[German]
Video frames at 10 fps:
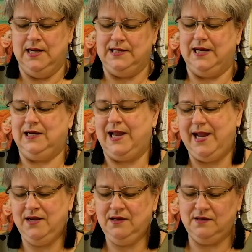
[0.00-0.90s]
Der
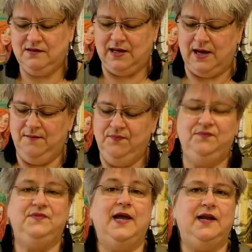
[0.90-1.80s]
kleine Ritter,
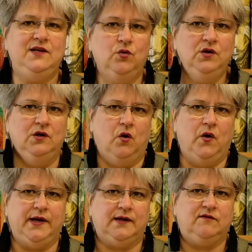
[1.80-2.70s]
der die
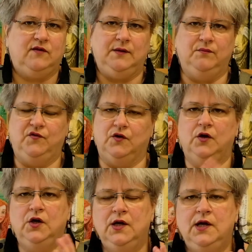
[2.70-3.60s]
Ungeheuer zähmte.